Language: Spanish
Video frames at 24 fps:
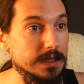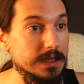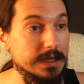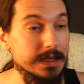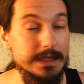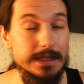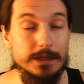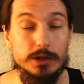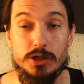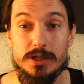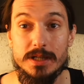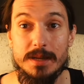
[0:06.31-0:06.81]

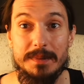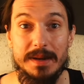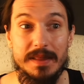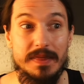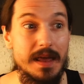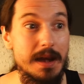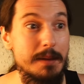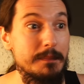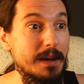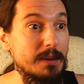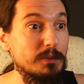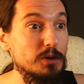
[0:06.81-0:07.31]
Y entonces aparece
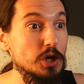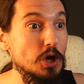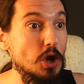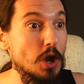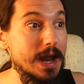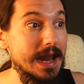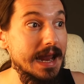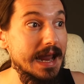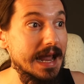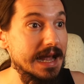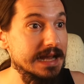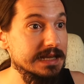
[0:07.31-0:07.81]
el pavo y lo
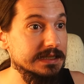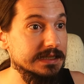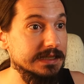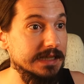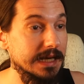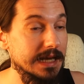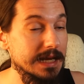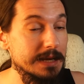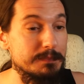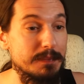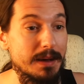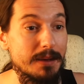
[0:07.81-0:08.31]

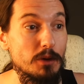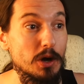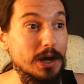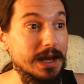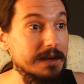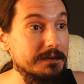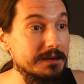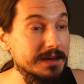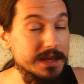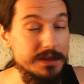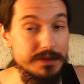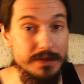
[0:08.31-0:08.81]
engancha, el pavo que
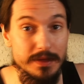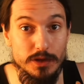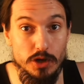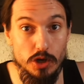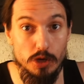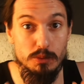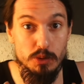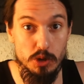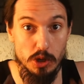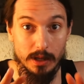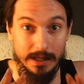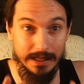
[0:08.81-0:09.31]
le va diciendo
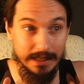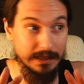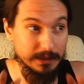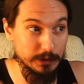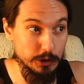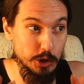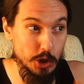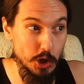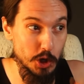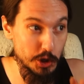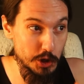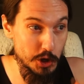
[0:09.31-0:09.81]
como que no,